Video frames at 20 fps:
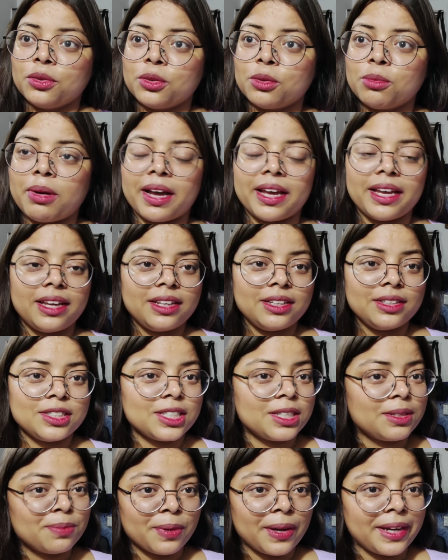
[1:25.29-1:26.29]
तो भाई
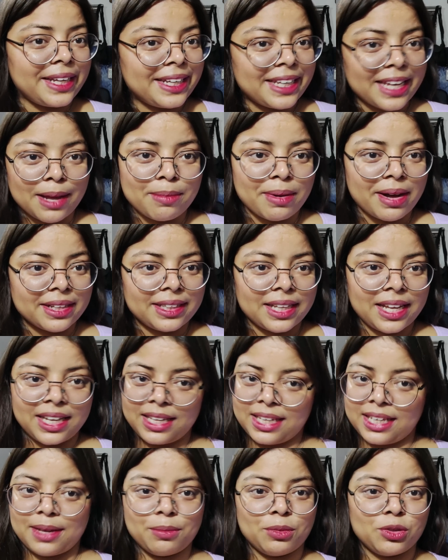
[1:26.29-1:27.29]
चीप वाली क्या बात
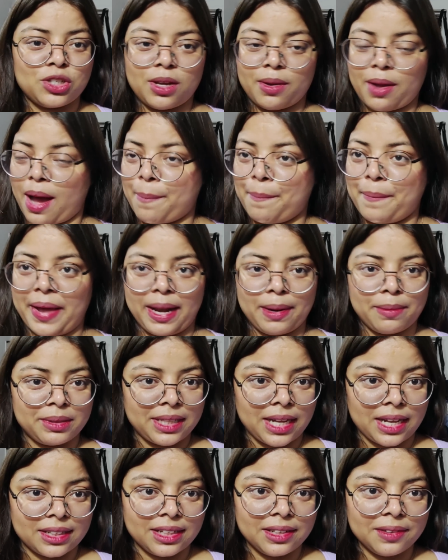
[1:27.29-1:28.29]
है ये मुझे आप पहले
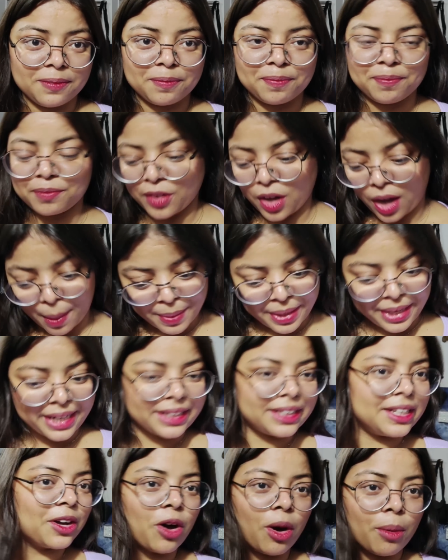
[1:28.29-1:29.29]
बता दें अभी
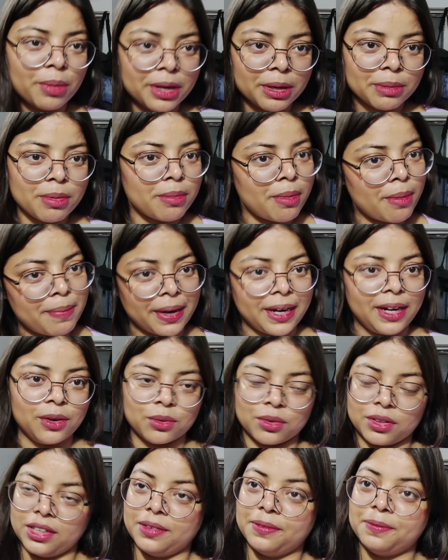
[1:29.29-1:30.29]
लिखते हैं कमेंट में मैं पढ़
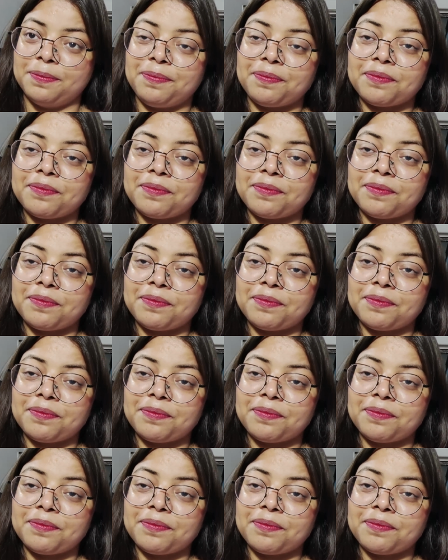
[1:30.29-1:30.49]
लूंगी